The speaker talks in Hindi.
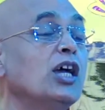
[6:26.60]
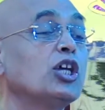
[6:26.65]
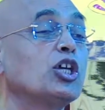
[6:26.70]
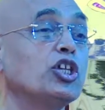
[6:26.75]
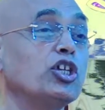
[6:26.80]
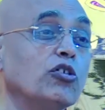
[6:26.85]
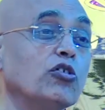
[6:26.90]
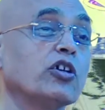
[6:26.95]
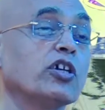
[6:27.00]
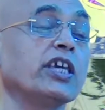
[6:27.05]

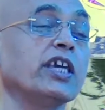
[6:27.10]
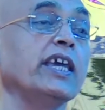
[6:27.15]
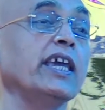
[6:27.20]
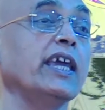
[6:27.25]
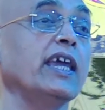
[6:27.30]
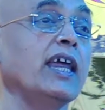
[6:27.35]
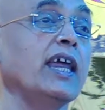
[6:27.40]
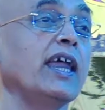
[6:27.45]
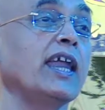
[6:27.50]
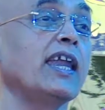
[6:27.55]
क्योंकि
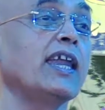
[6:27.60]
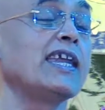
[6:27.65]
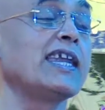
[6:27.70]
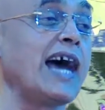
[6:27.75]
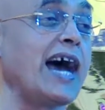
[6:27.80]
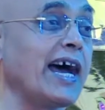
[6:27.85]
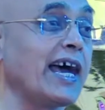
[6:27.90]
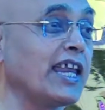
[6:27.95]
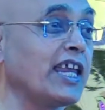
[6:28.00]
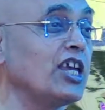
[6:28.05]

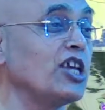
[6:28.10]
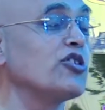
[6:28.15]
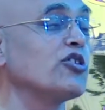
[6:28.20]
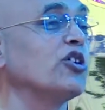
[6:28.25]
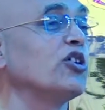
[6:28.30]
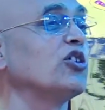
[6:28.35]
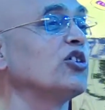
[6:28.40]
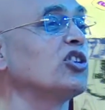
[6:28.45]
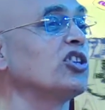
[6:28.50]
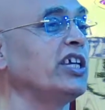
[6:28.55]
नारी जो
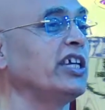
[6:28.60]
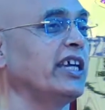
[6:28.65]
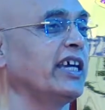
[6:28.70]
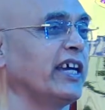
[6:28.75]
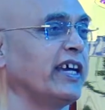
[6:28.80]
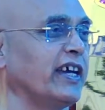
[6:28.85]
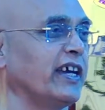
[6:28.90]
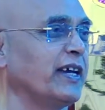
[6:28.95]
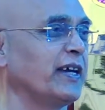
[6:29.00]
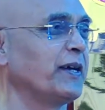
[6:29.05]
होती
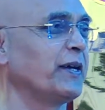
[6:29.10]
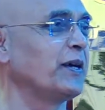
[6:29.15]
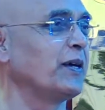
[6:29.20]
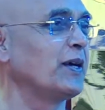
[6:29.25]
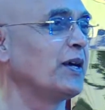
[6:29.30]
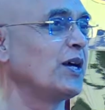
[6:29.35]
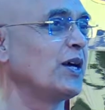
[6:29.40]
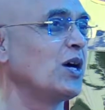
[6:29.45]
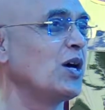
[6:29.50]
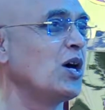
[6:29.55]
है
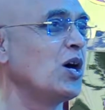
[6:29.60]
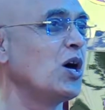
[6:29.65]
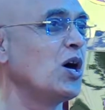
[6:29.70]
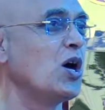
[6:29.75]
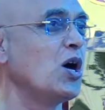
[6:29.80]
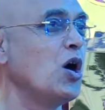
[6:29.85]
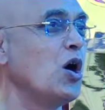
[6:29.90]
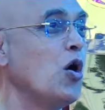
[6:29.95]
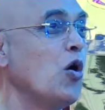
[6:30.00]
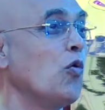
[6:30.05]

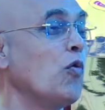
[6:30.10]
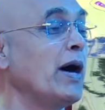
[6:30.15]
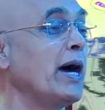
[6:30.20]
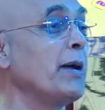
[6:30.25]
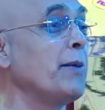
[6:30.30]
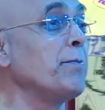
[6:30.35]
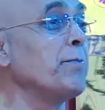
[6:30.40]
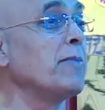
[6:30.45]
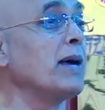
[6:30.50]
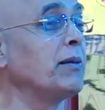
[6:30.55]
वह
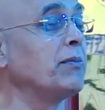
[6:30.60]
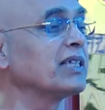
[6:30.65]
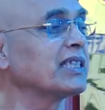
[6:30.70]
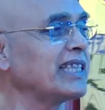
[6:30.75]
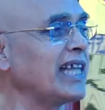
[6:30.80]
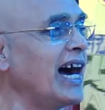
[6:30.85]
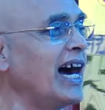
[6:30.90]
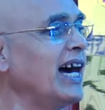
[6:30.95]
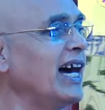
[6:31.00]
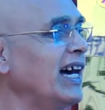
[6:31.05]

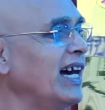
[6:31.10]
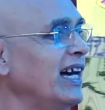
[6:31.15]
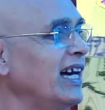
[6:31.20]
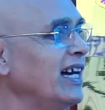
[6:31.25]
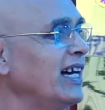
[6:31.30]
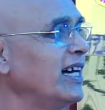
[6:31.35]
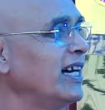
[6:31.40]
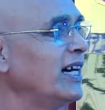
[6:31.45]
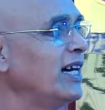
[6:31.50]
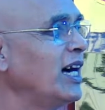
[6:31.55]
ममता
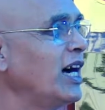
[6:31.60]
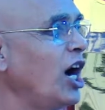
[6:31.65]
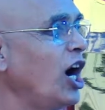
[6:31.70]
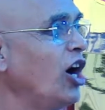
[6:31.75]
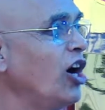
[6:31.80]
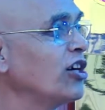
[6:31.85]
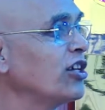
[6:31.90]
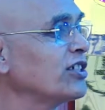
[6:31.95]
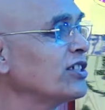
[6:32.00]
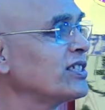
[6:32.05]

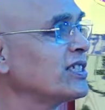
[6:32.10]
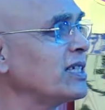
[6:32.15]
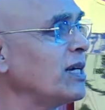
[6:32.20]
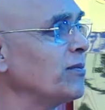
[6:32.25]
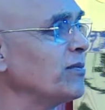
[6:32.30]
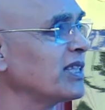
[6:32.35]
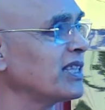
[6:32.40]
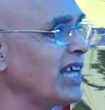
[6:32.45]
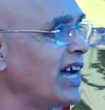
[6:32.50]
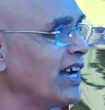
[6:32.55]
और
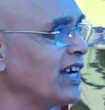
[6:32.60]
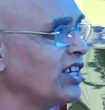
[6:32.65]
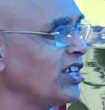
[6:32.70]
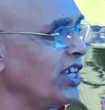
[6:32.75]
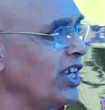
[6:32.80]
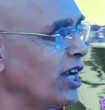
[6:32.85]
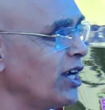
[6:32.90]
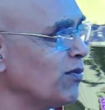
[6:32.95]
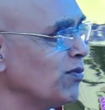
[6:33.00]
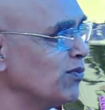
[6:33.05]
समता
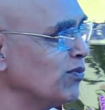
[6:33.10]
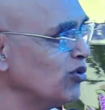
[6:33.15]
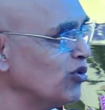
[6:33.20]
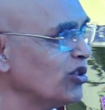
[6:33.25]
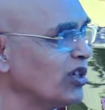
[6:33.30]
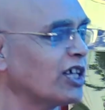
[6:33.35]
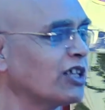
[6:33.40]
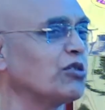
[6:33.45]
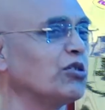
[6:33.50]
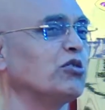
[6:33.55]
की एक
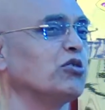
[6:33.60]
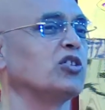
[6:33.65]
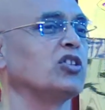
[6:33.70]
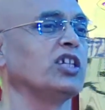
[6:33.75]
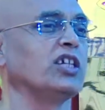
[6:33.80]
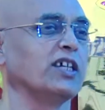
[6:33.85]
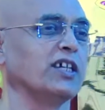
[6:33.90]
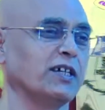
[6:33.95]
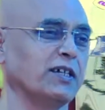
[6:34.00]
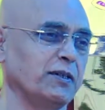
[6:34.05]
मूर्त
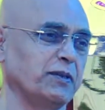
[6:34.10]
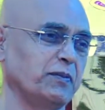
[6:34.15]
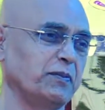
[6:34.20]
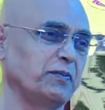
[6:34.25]
होती है